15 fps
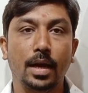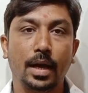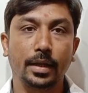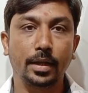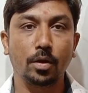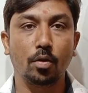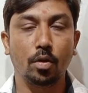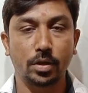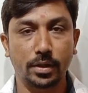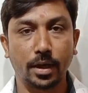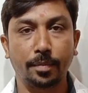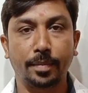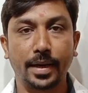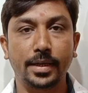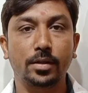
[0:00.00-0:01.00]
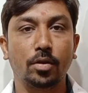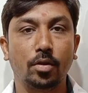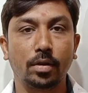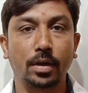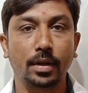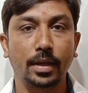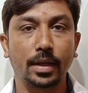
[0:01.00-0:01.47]
అది హోల్సేల్ ప్రైస్లో
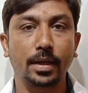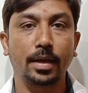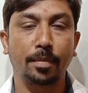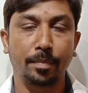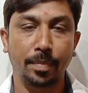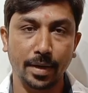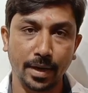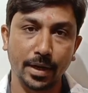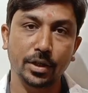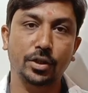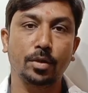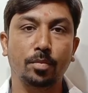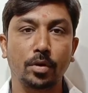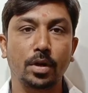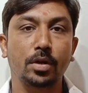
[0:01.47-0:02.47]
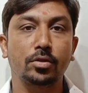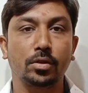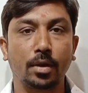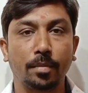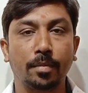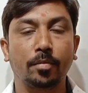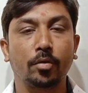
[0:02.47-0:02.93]
ఉంటుంది కంపెనీ డిస్ట్రిబ్యూటర్స్
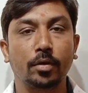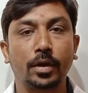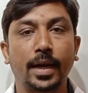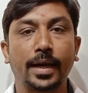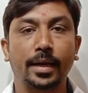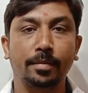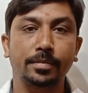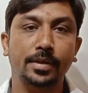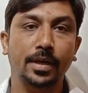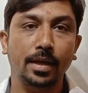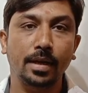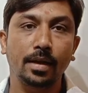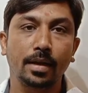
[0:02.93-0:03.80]
ఉన్నాము కొన్ని ఐటమ్స్కి